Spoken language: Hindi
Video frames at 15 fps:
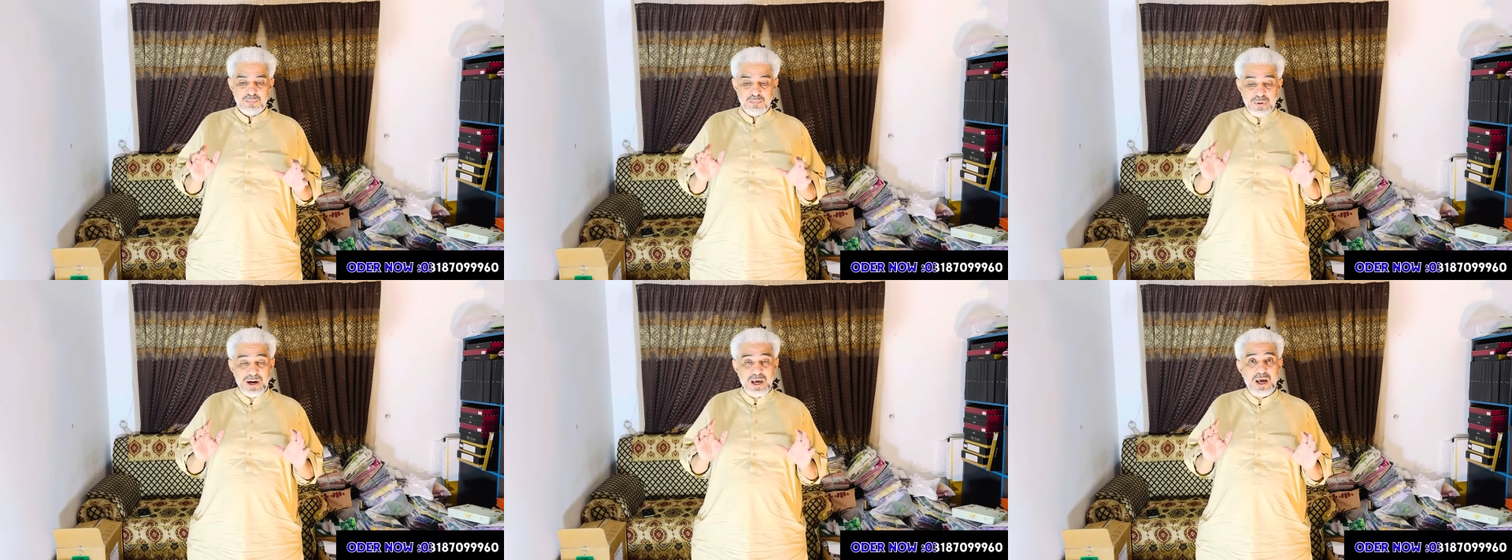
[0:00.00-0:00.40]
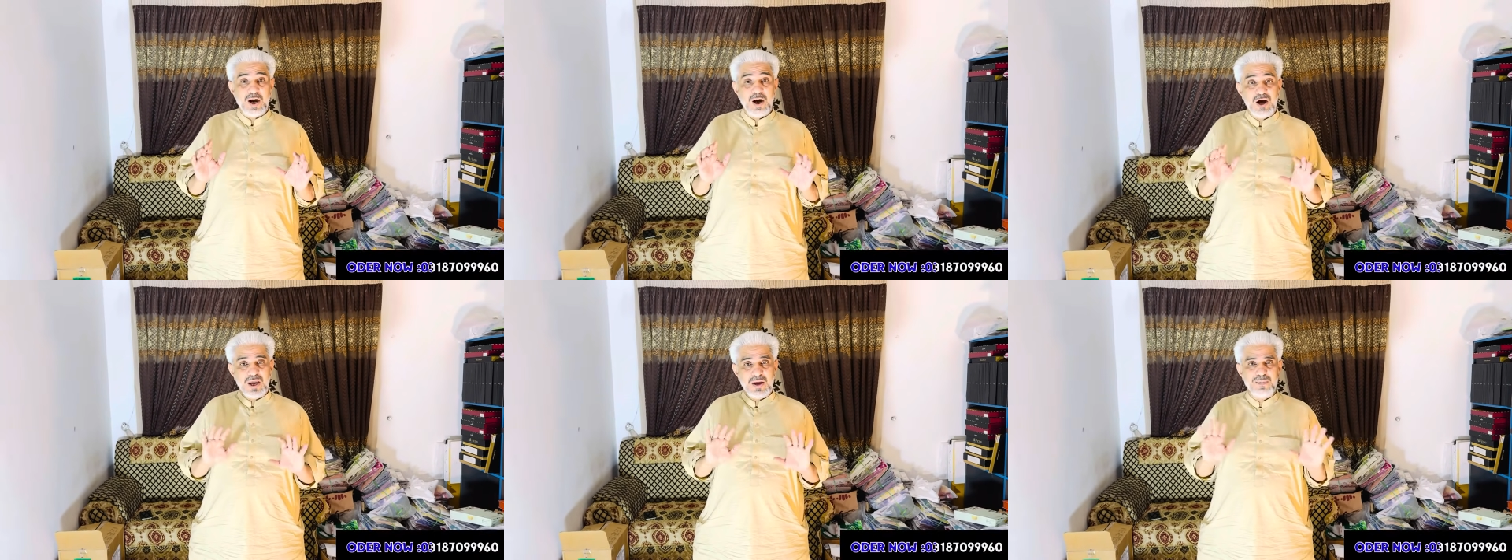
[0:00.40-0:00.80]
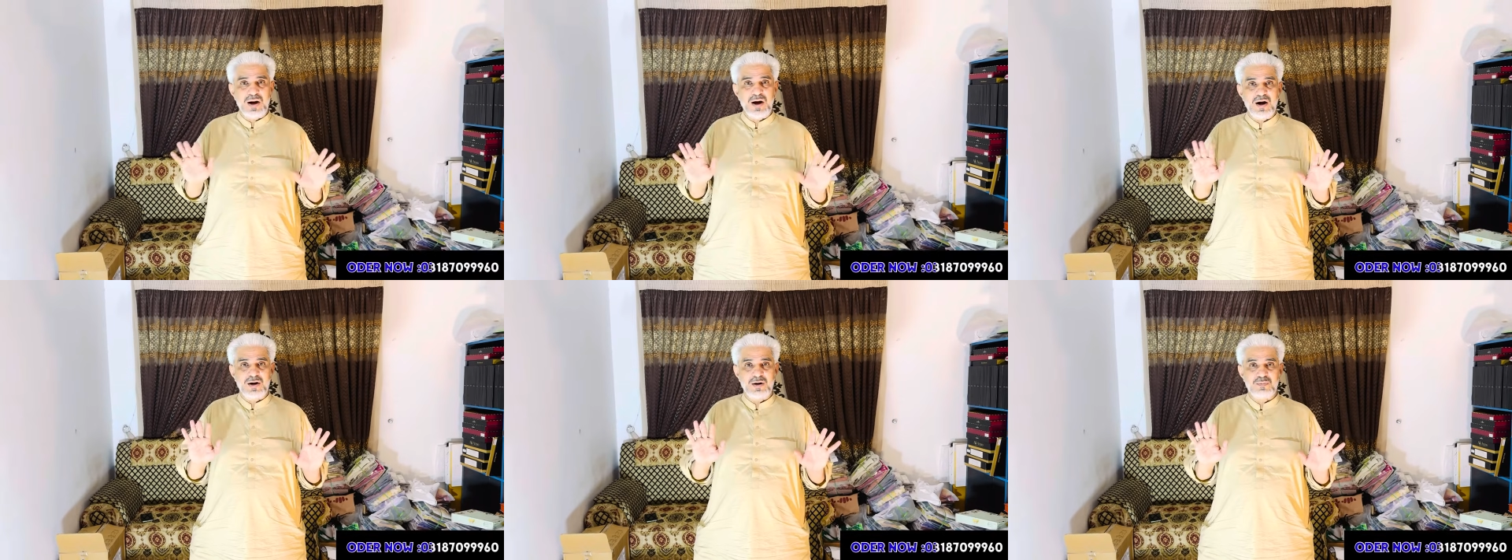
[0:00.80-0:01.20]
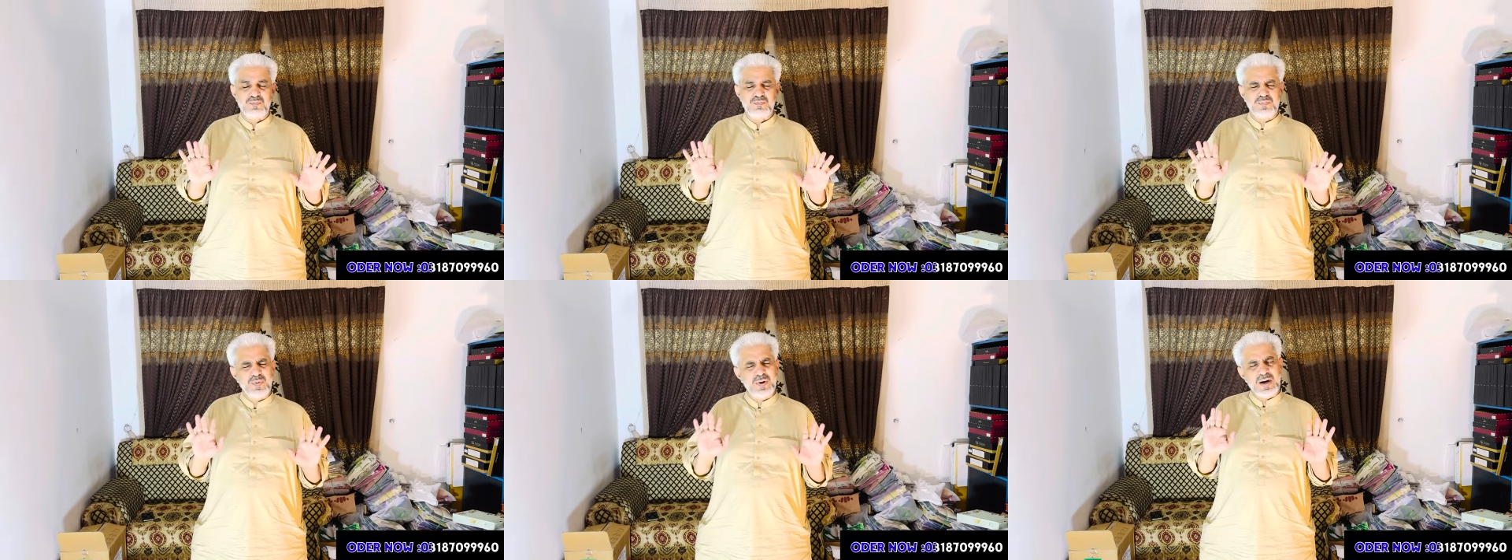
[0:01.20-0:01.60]
बड़े हाई ब्रांड
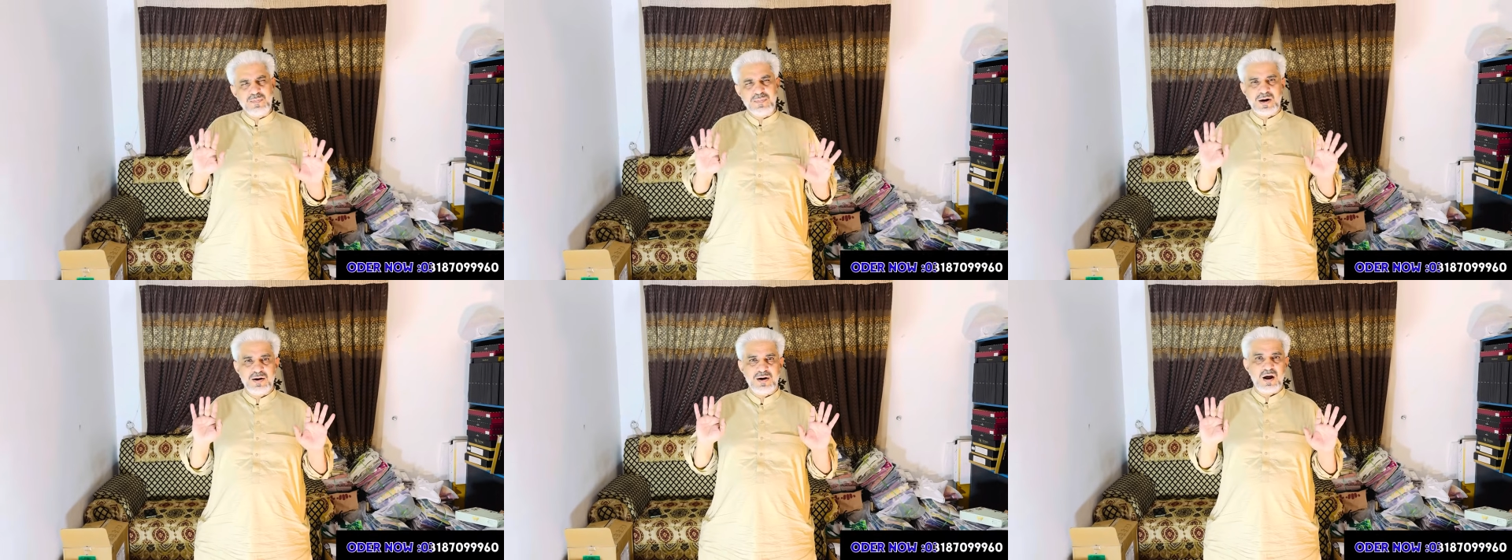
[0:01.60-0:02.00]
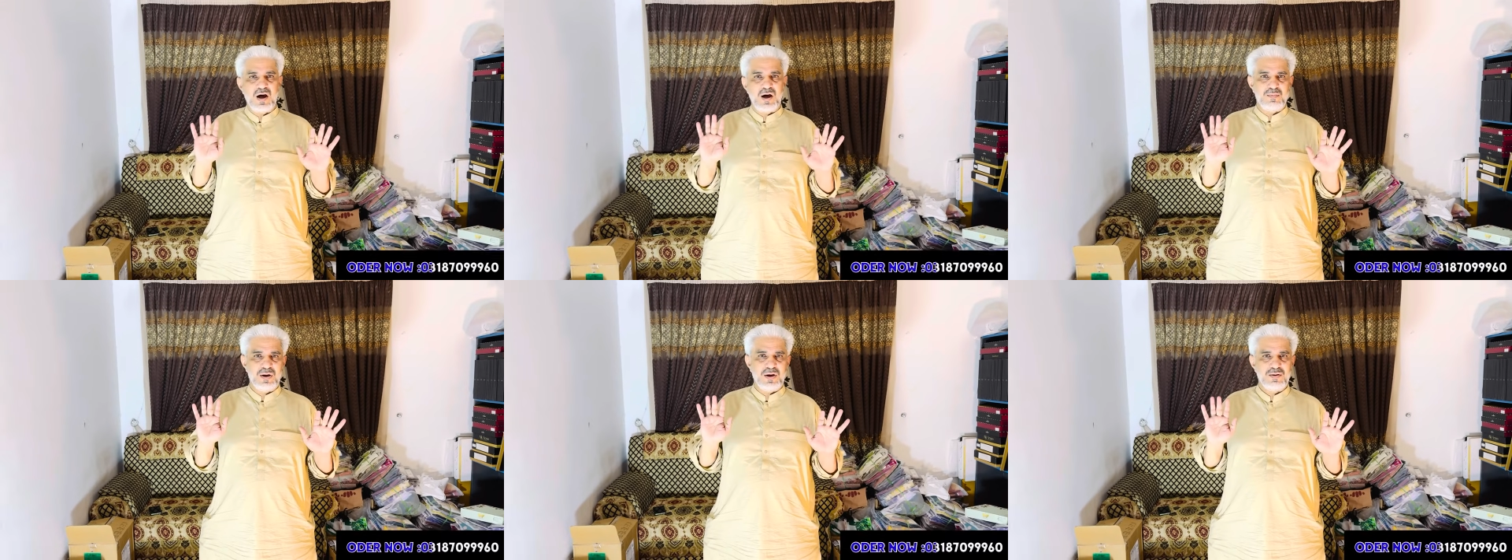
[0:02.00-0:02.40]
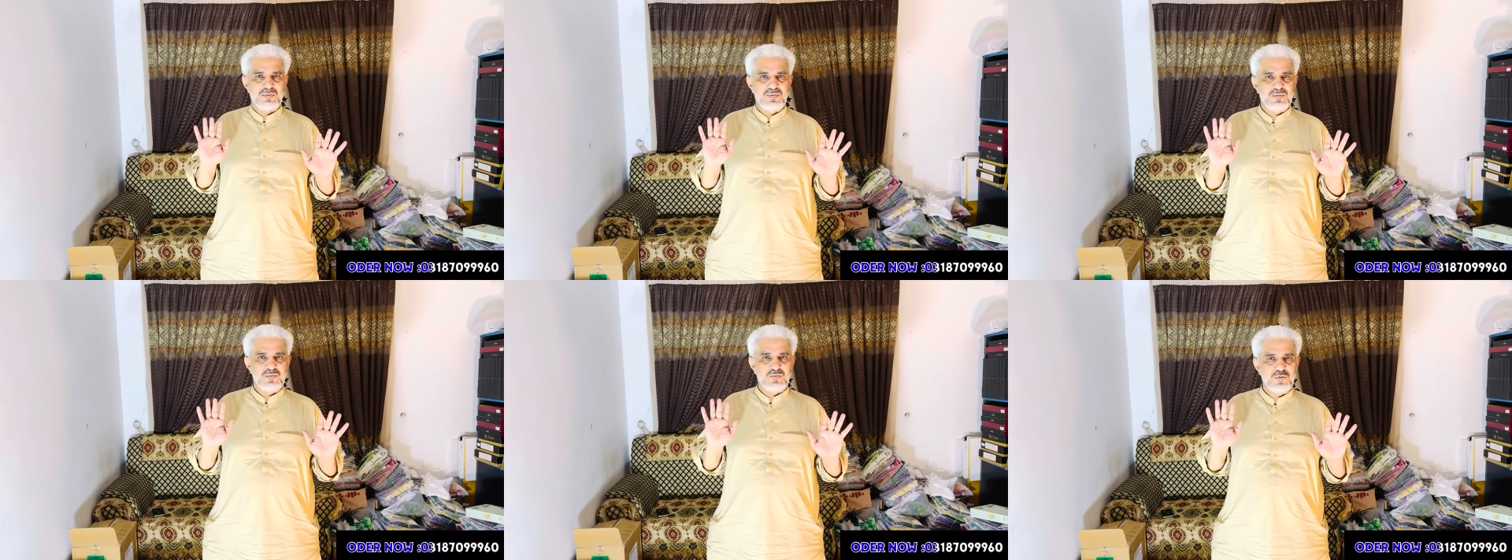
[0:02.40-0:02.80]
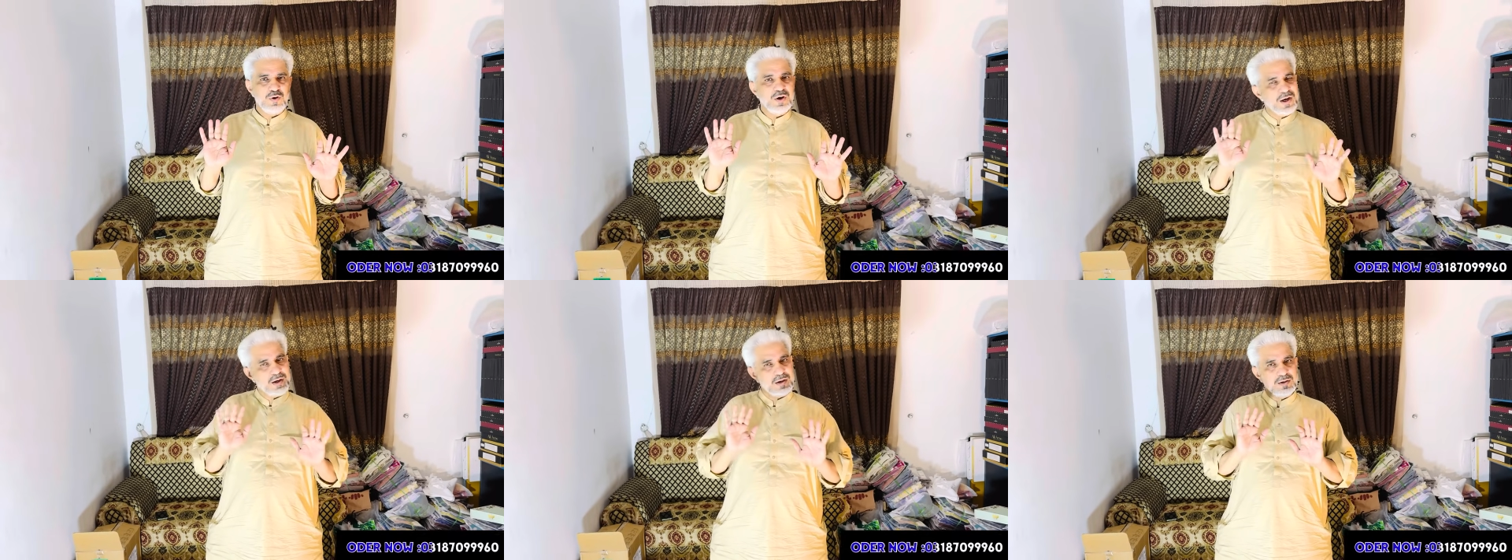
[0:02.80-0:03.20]
बड़े बड़े नाम हैं वो
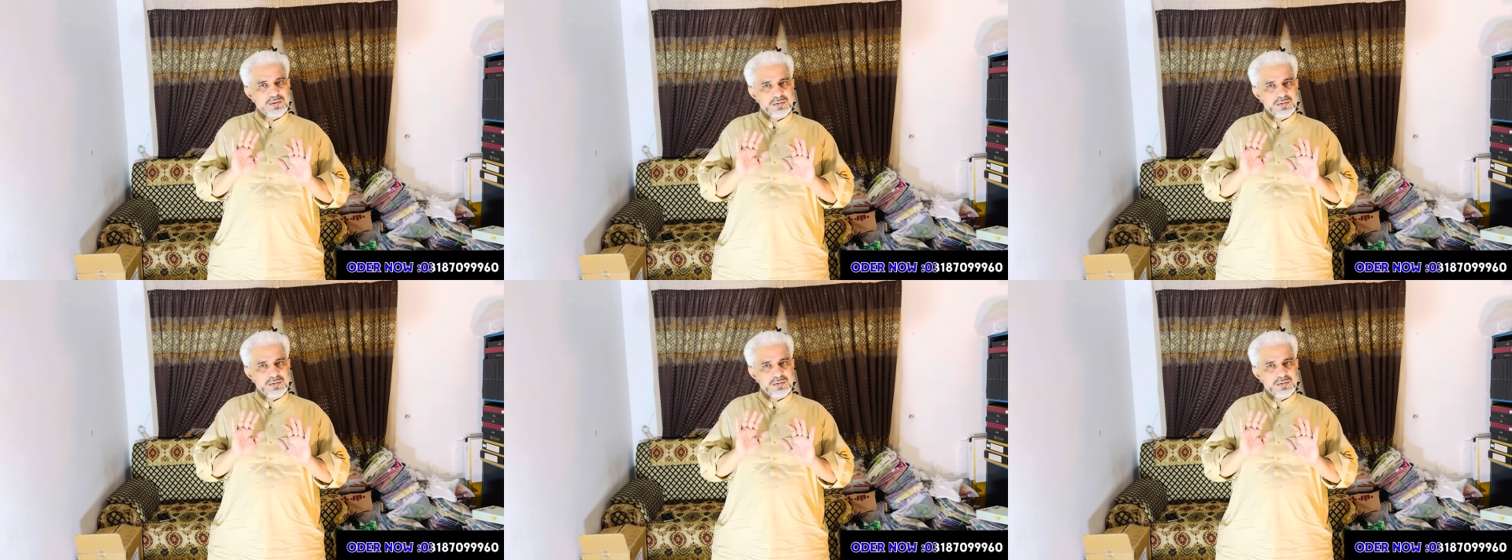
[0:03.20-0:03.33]
एक